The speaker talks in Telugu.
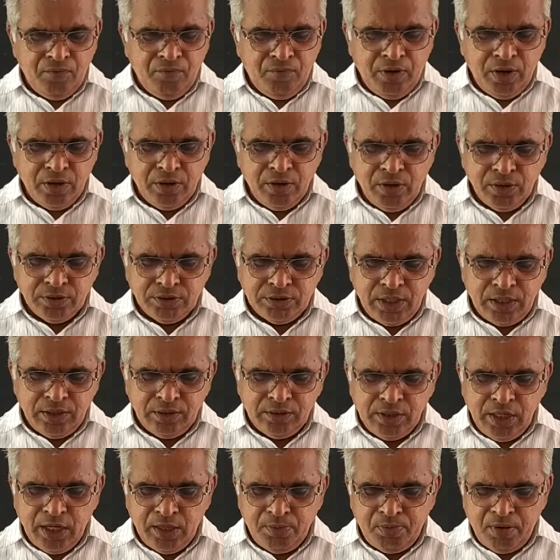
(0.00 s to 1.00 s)
ఫెర్గ్యూసన్
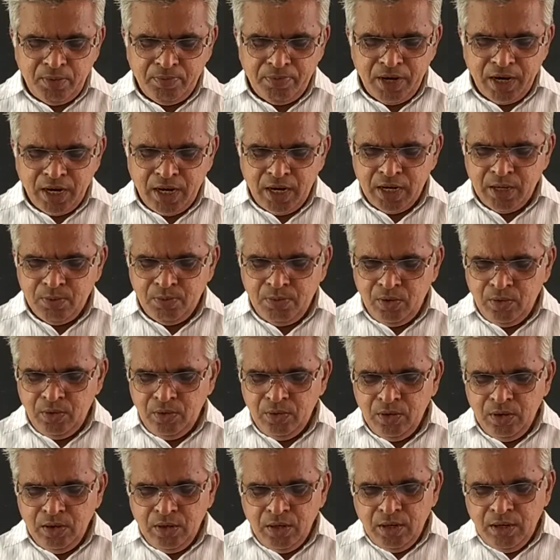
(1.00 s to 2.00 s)
తీర్పు ప్రకారము
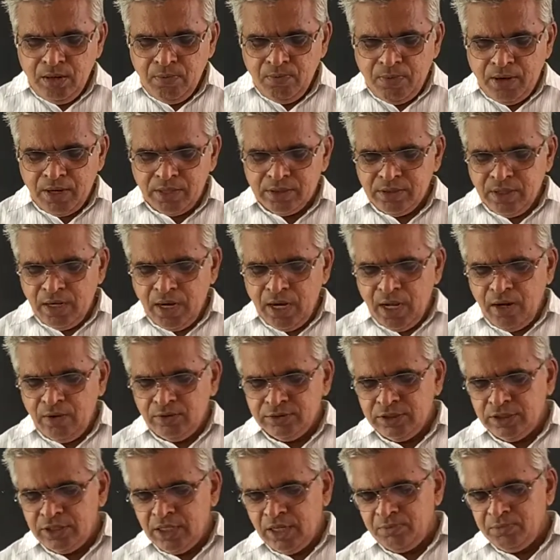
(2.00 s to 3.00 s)
పద్నాలుగవ
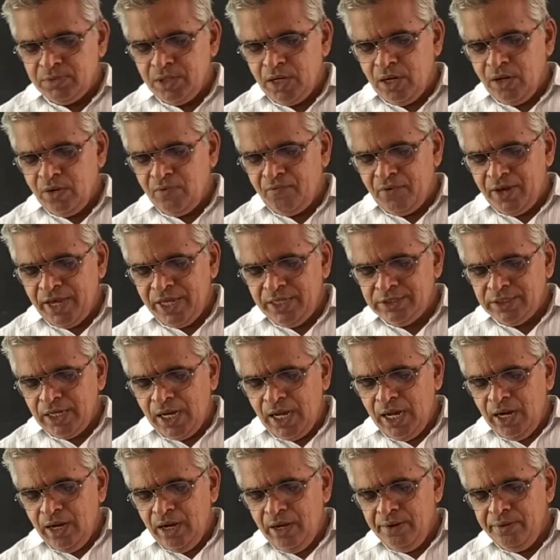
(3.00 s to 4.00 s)
శతాబ్దిలో
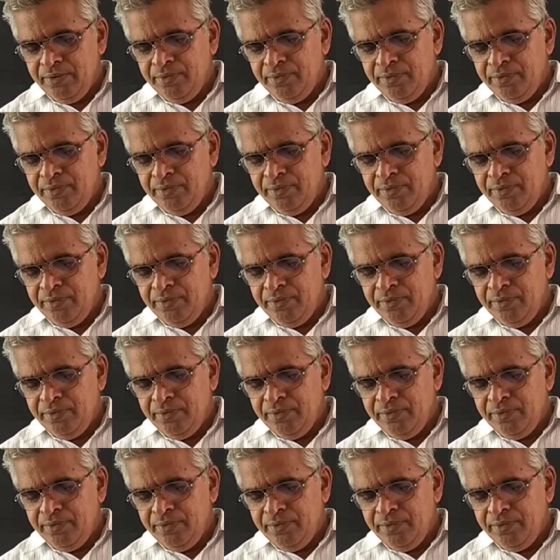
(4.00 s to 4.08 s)
ఫైజాల్